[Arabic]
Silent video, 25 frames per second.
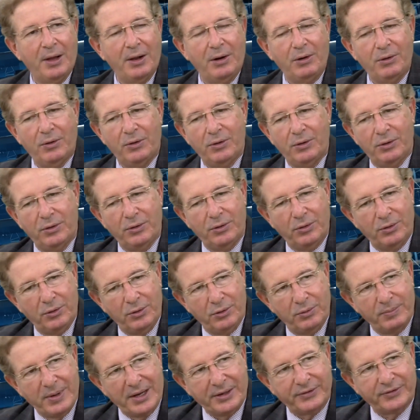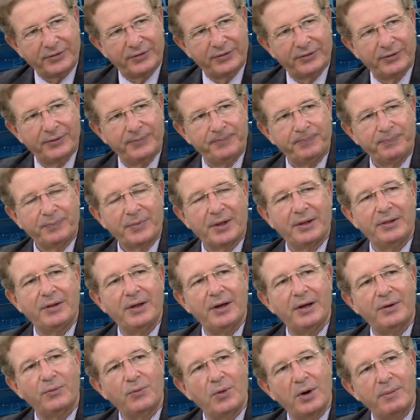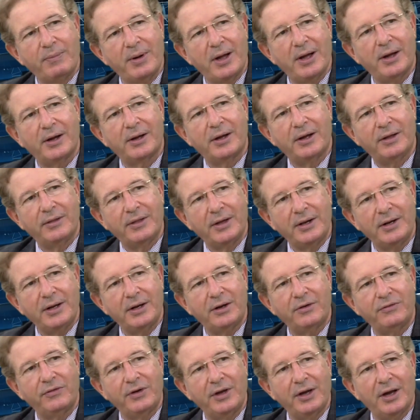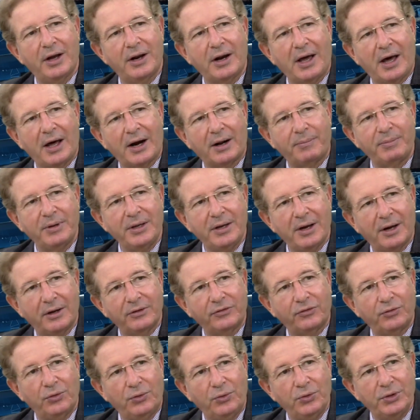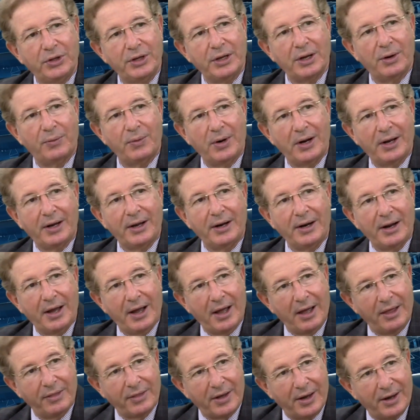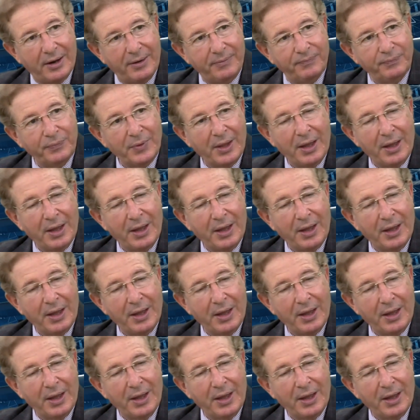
المرس دار وباء كذلك في العربيه السعوديه ولكن هذا